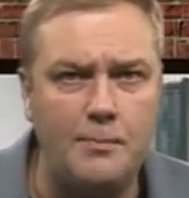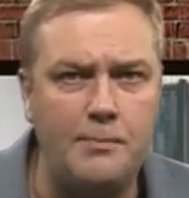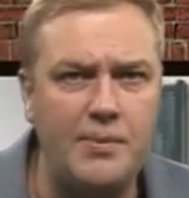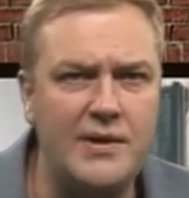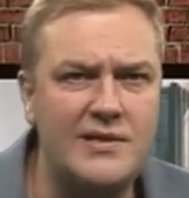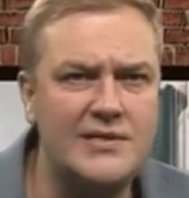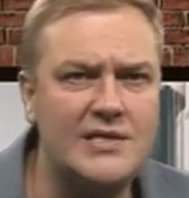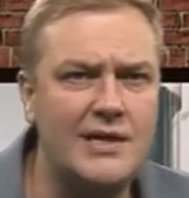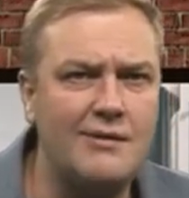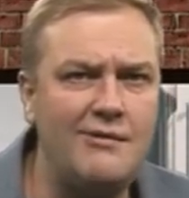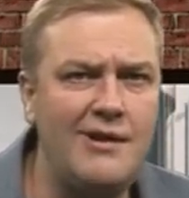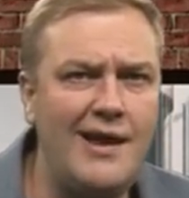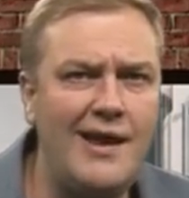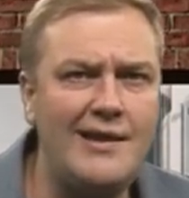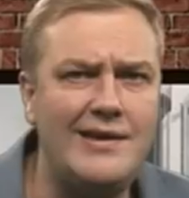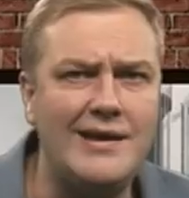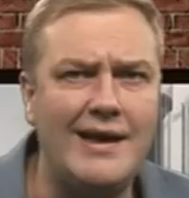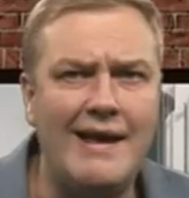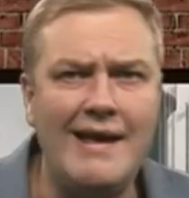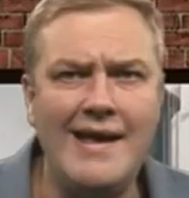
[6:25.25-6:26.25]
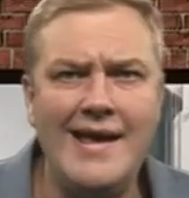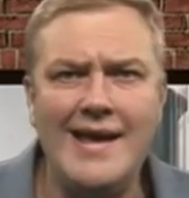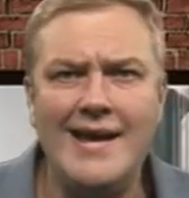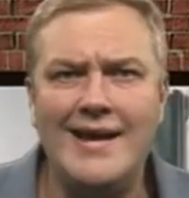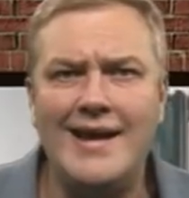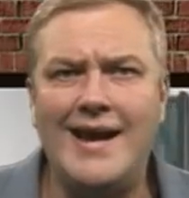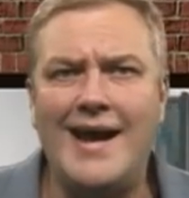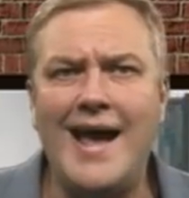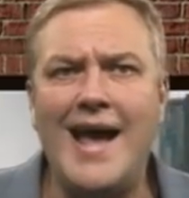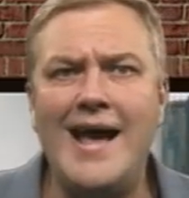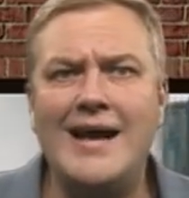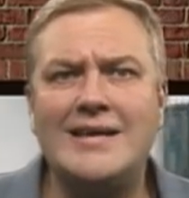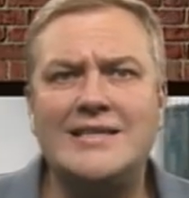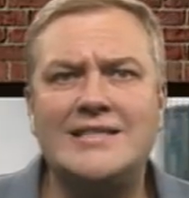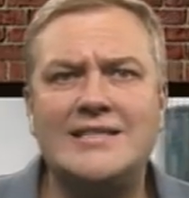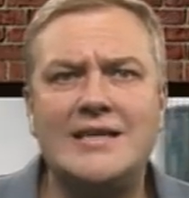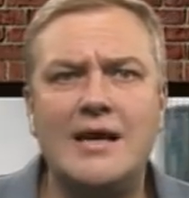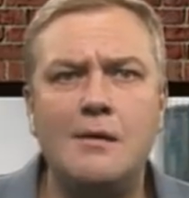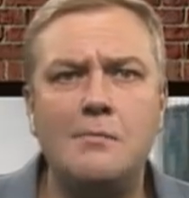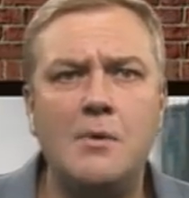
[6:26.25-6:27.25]
Представляете, как
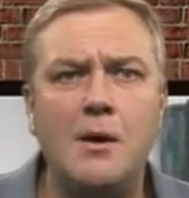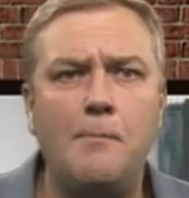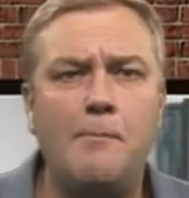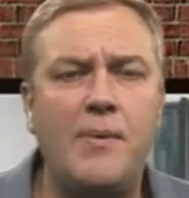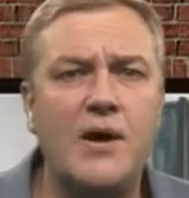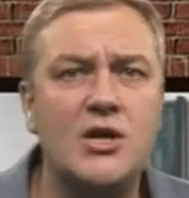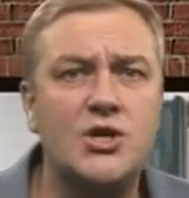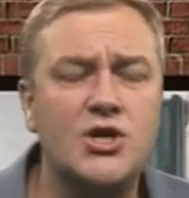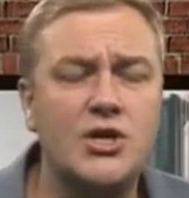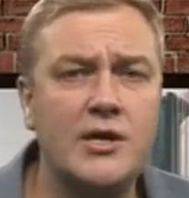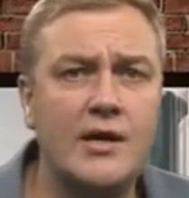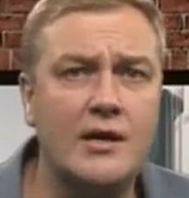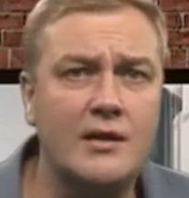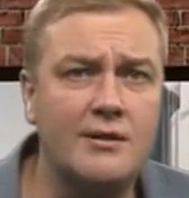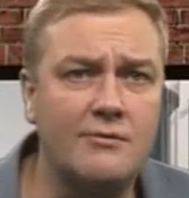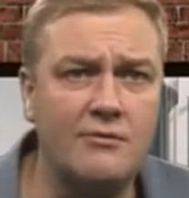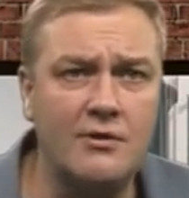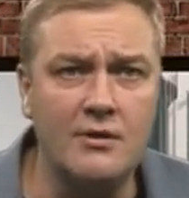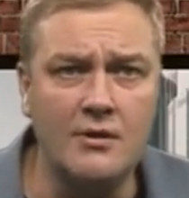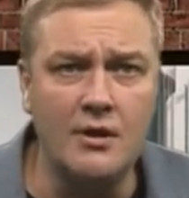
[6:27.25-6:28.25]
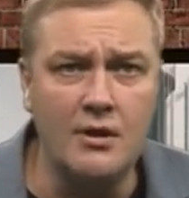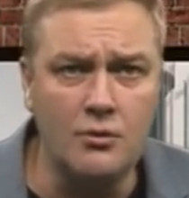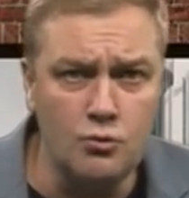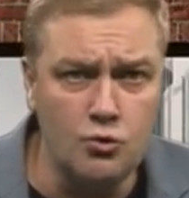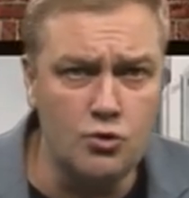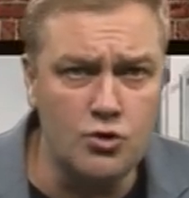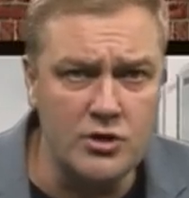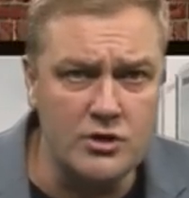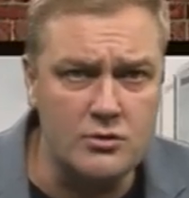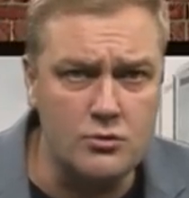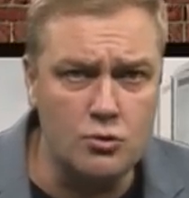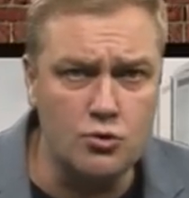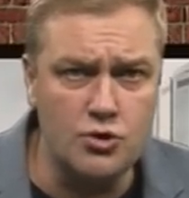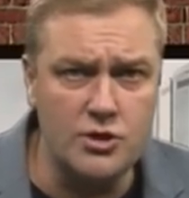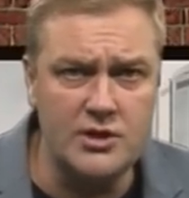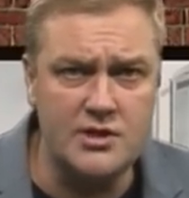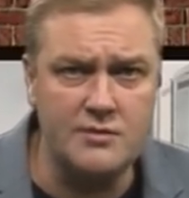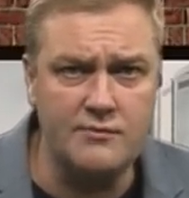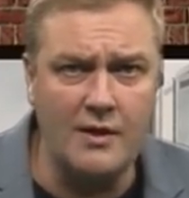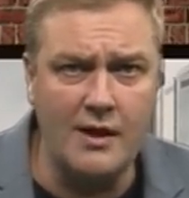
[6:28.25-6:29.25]
самопожертвованно нужно
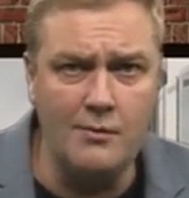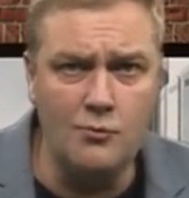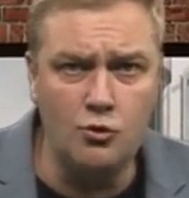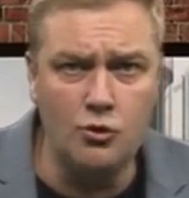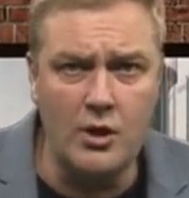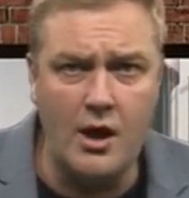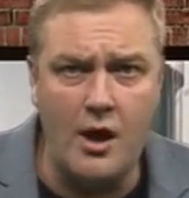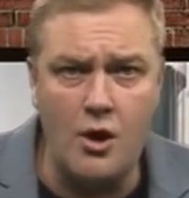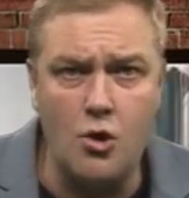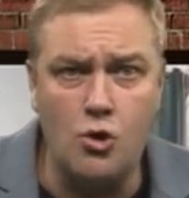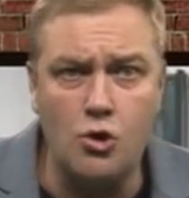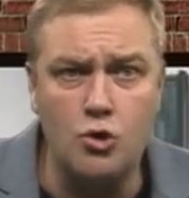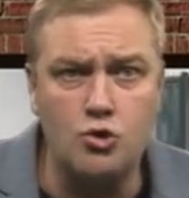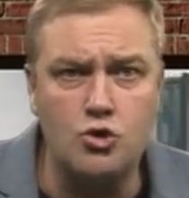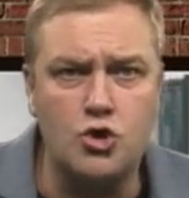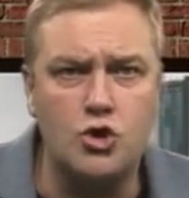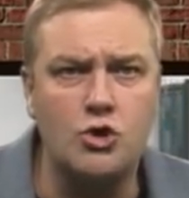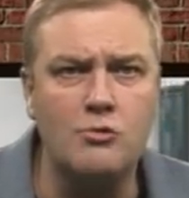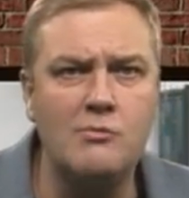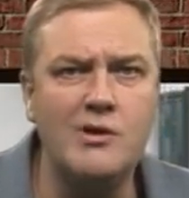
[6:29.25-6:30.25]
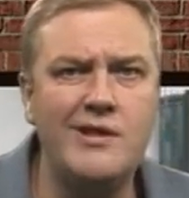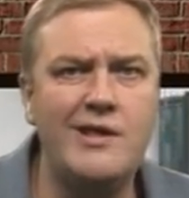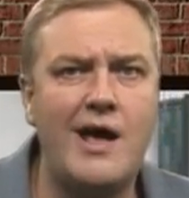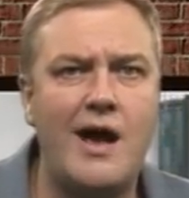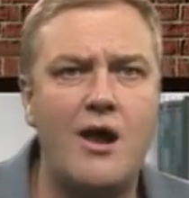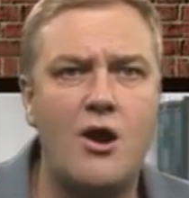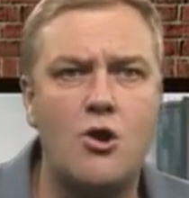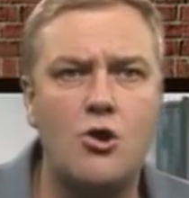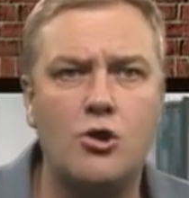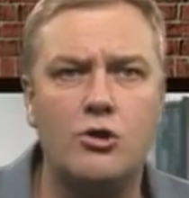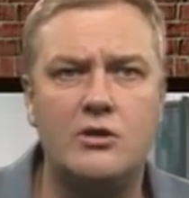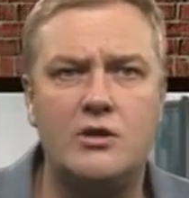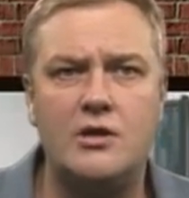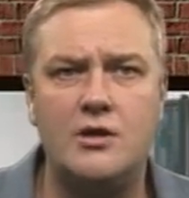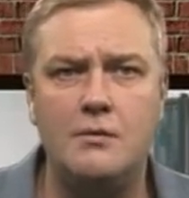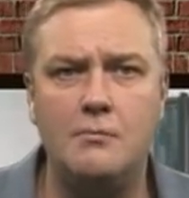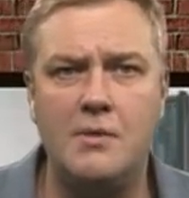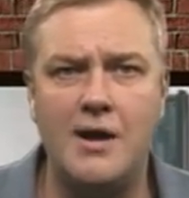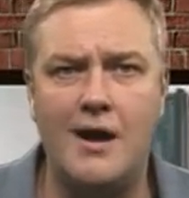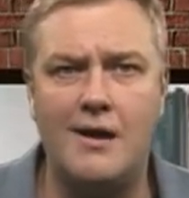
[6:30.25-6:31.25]
служить своему народу, чтобы народ
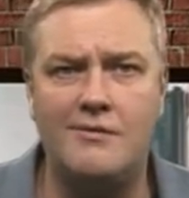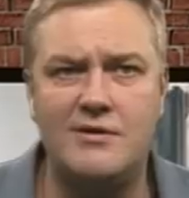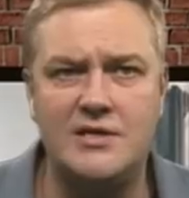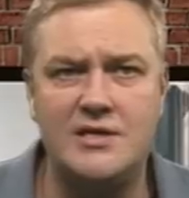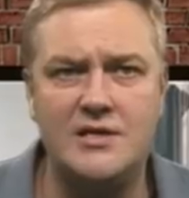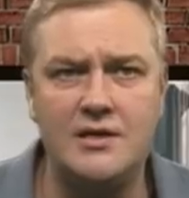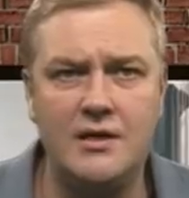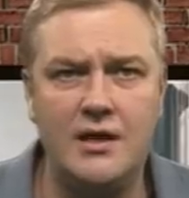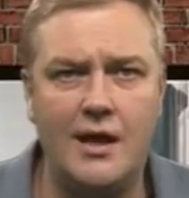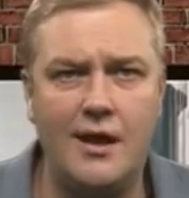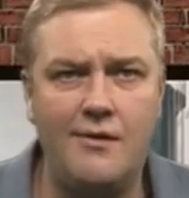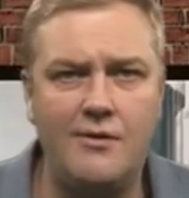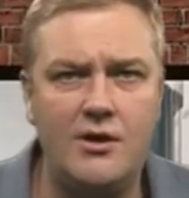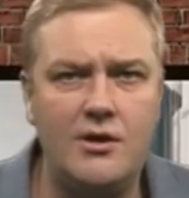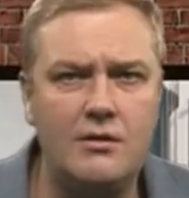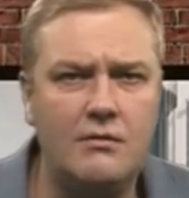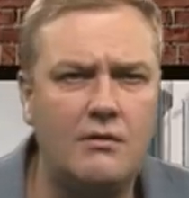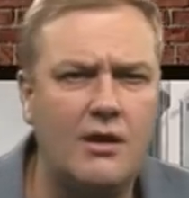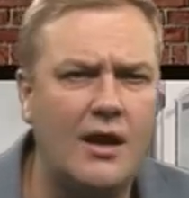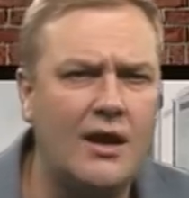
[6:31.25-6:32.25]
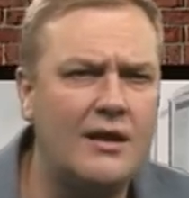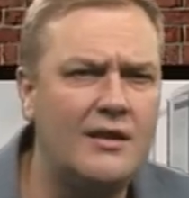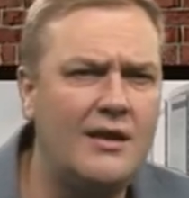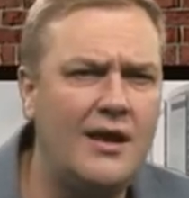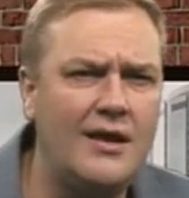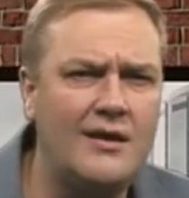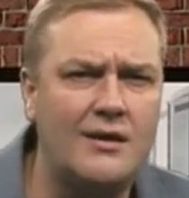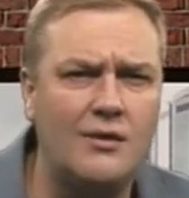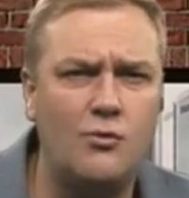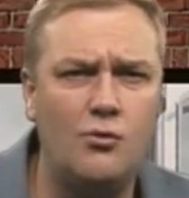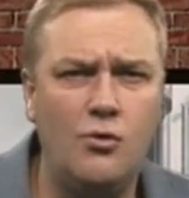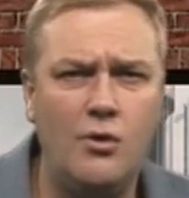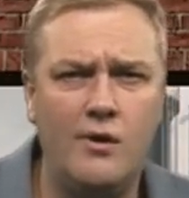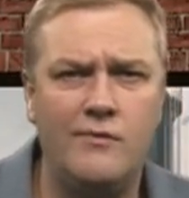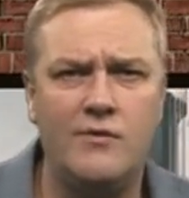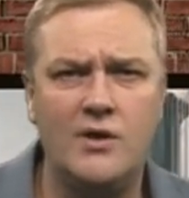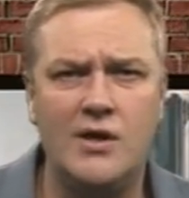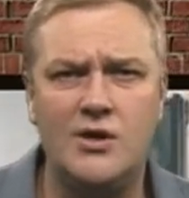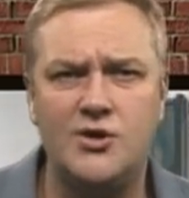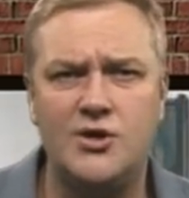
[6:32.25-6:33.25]
тебя возненавидел. Когда такое
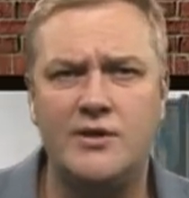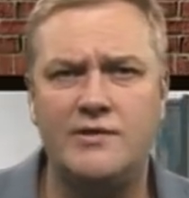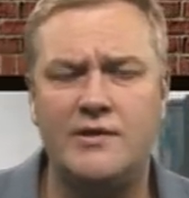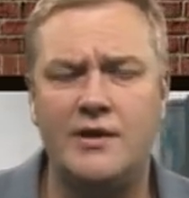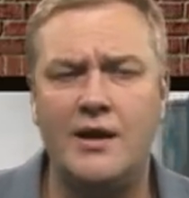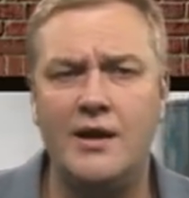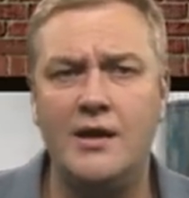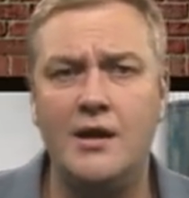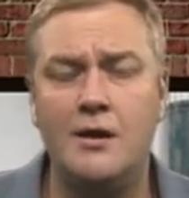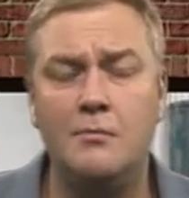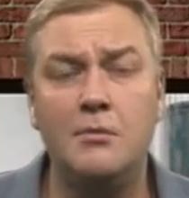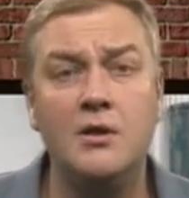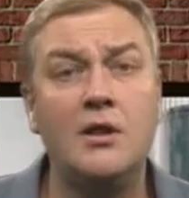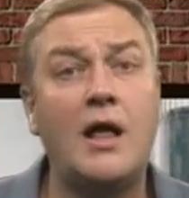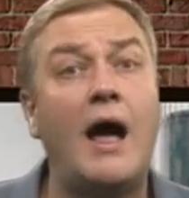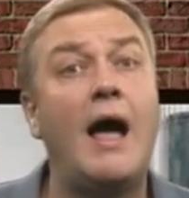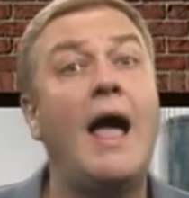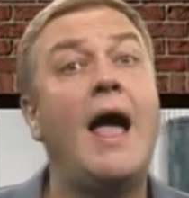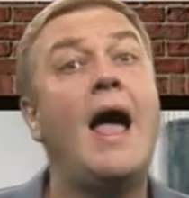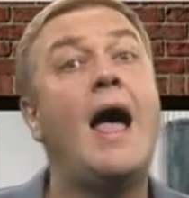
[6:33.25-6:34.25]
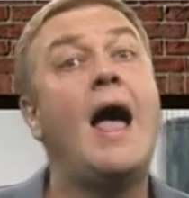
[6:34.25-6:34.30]
в нашей стране было?